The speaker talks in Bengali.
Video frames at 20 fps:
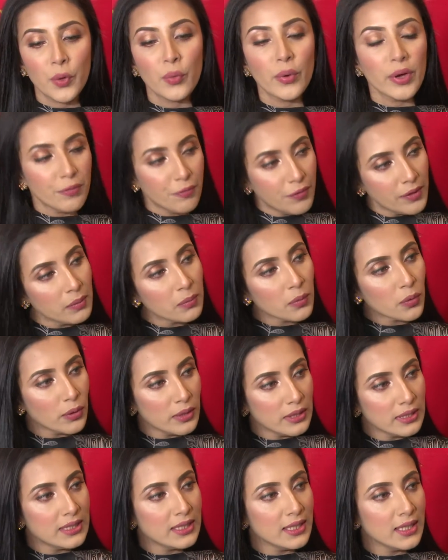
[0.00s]
ওয়েব ফিল্ম
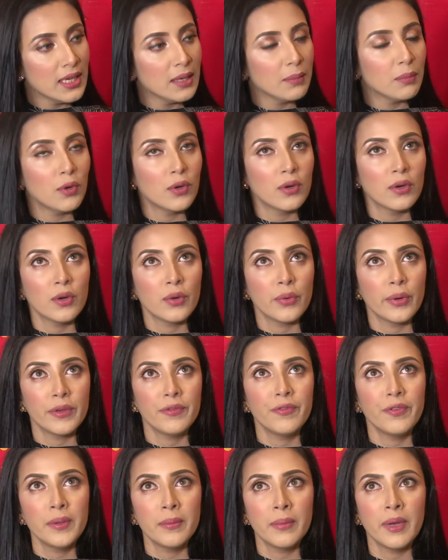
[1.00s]
করেছি এবং
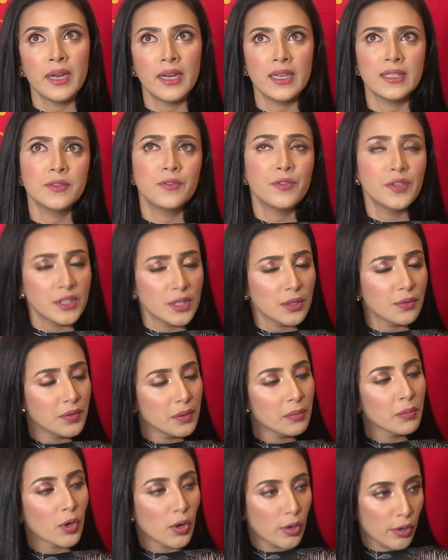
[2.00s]
ওয়েব ফিল্ম মানে ফিচার
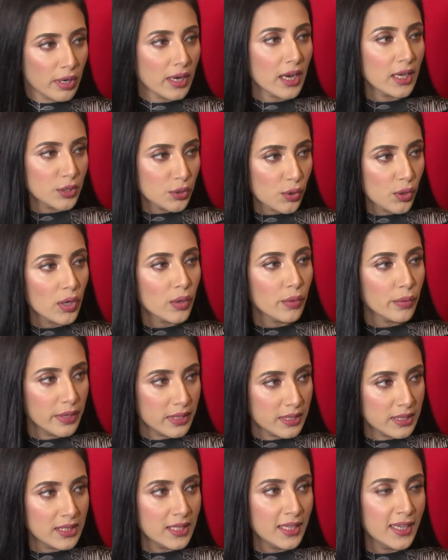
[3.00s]
ফিল্ম কাজ করা
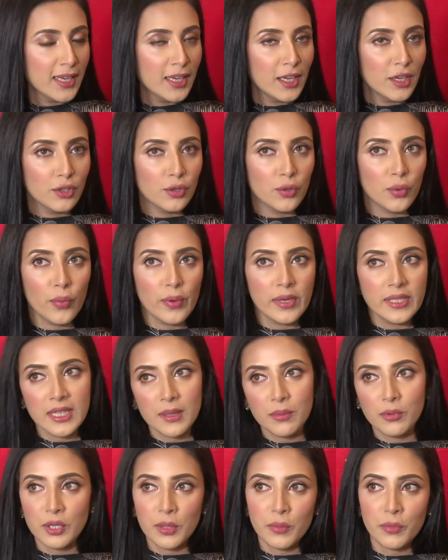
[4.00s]
হয়েছে তো
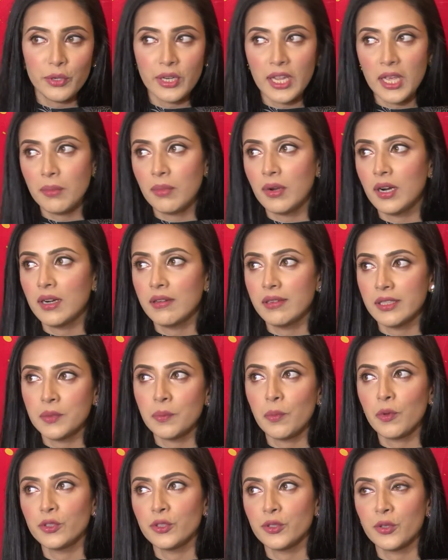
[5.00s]
ওইটা মোটামুটি এবার
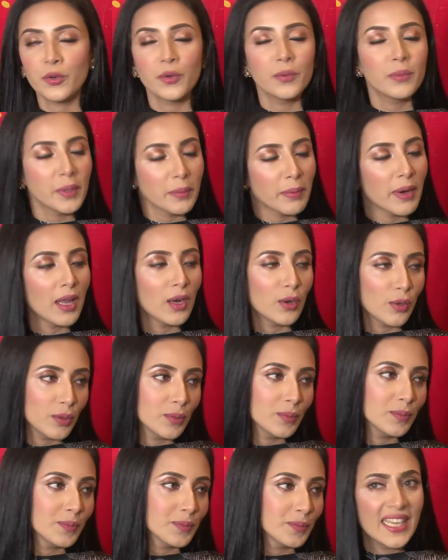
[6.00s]
রেসপন্স তো খুবই ভালো
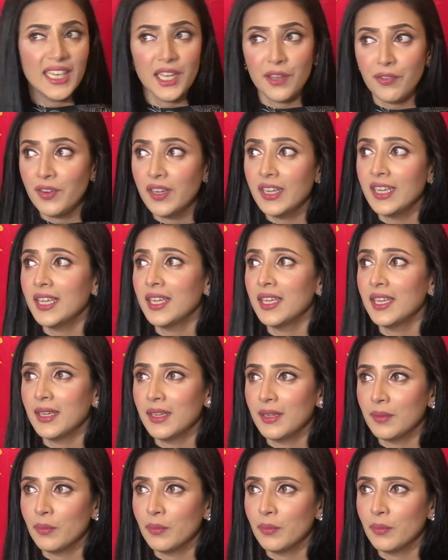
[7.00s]
ডেফিনেটলি